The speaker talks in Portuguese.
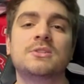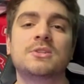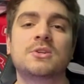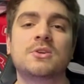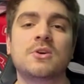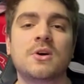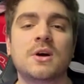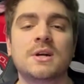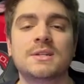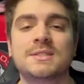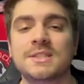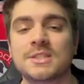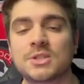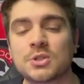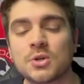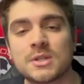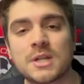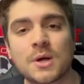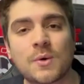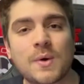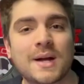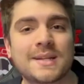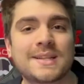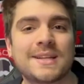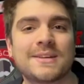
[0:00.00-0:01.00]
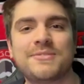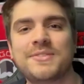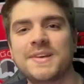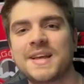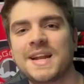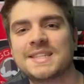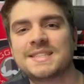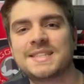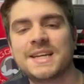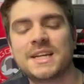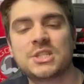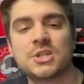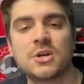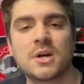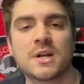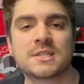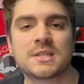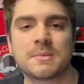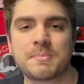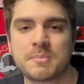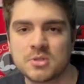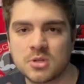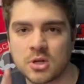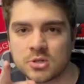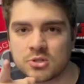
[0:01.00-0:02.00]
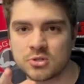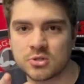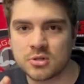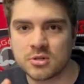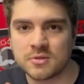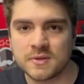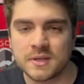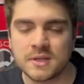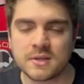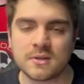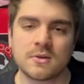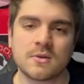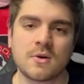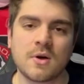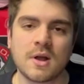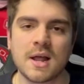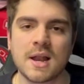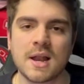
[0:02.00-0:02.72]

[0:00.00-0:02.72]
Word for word: cortes e toda quarta-feira às 7 horas episódio novo, hein? Bora